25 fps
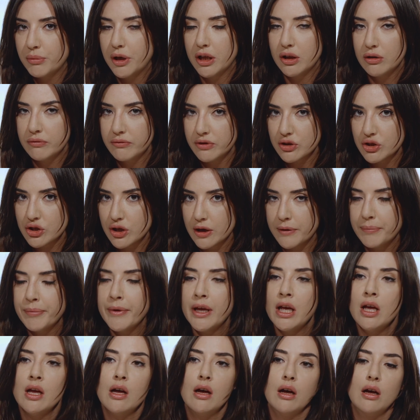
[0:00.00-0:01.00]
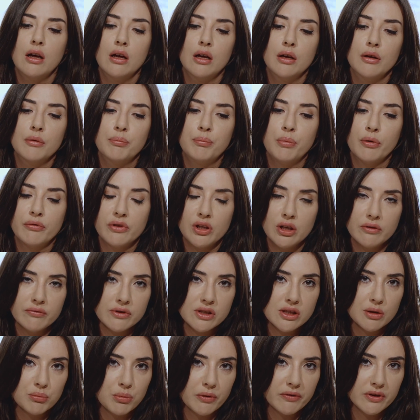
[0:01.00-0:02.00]
Mianowicie, E, powinien
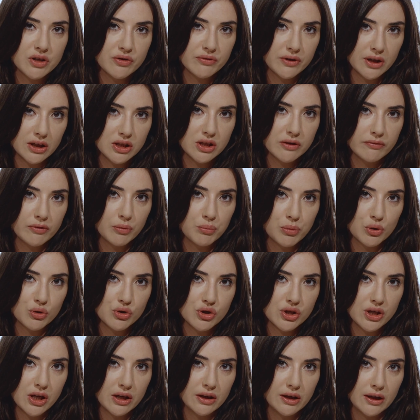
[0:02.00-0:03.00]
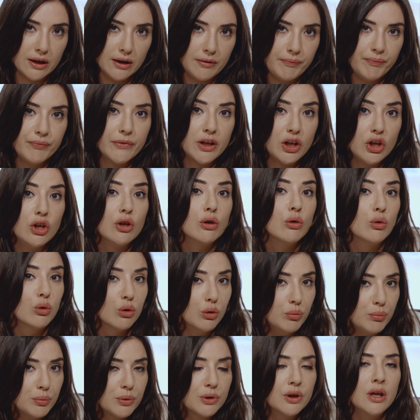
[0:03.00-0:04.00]
występować w trakcie wypróżniania i
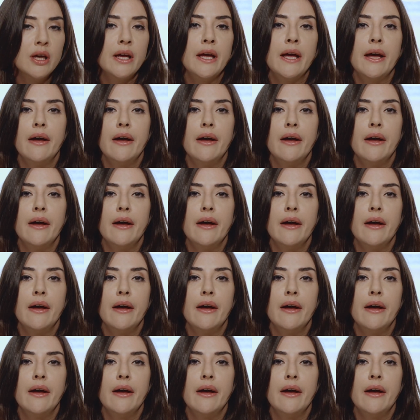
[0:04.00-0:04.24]
lub